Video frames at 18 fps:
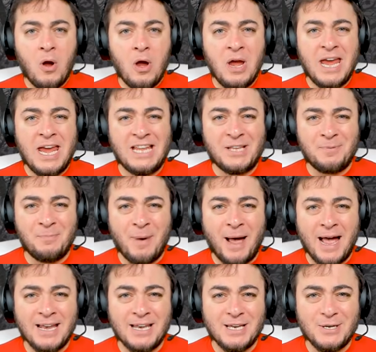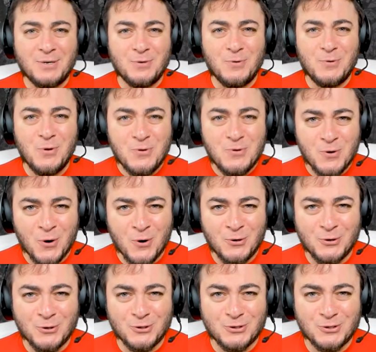Hitman 3
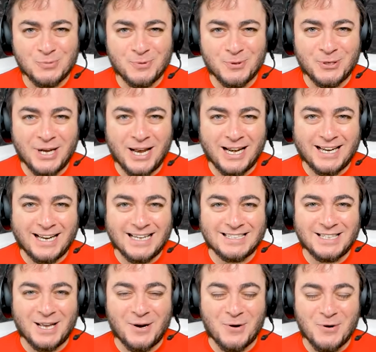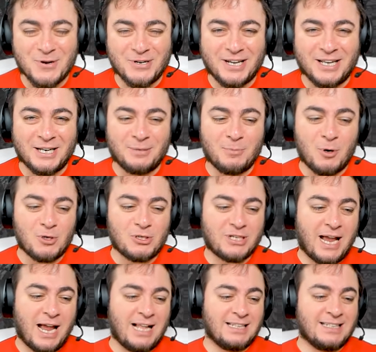oynuyoruz bugün arkadaşlar. Oyun kanalıma hoş
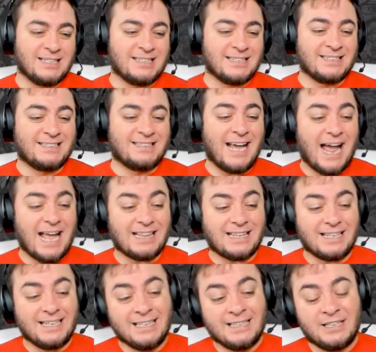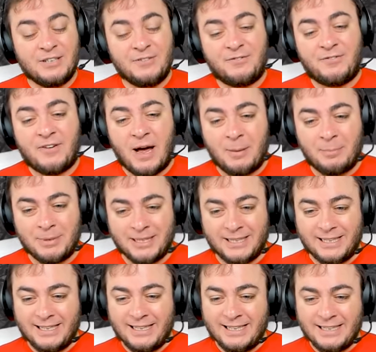geldiniz. Dead in the
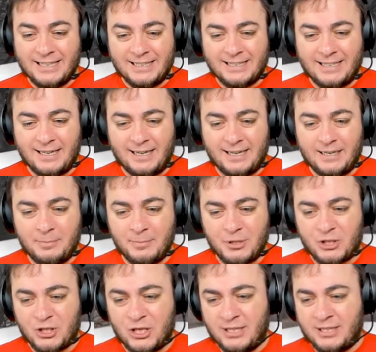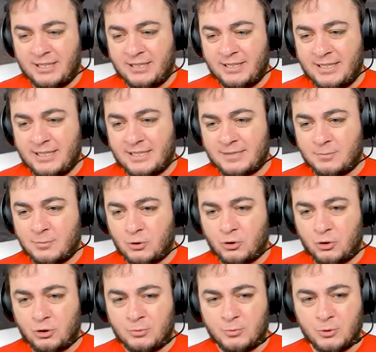Family. İngiltere'nin bir şehrindeyiz.
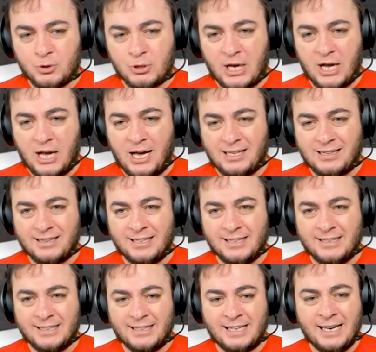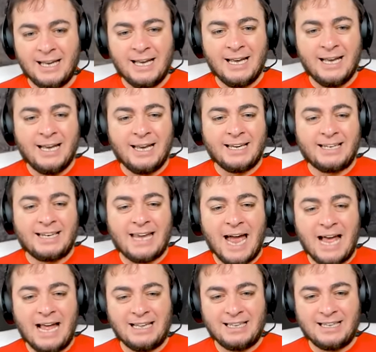Motorumuza atladık.
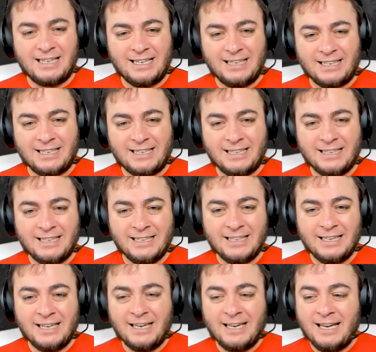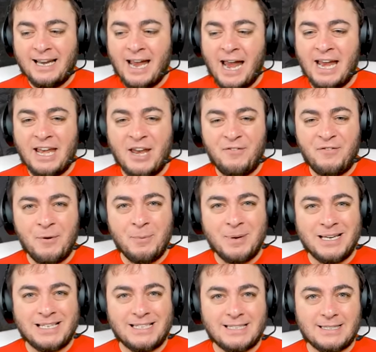Geldik.
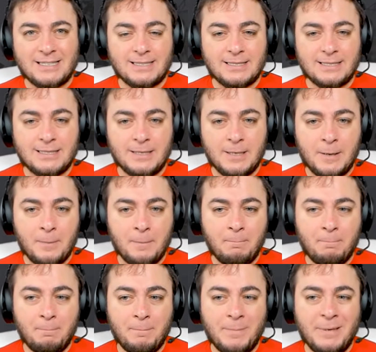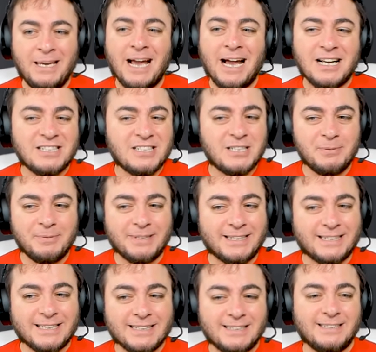Hedefimiz yaşlı bir
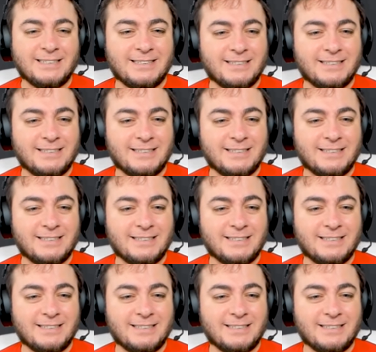kadın.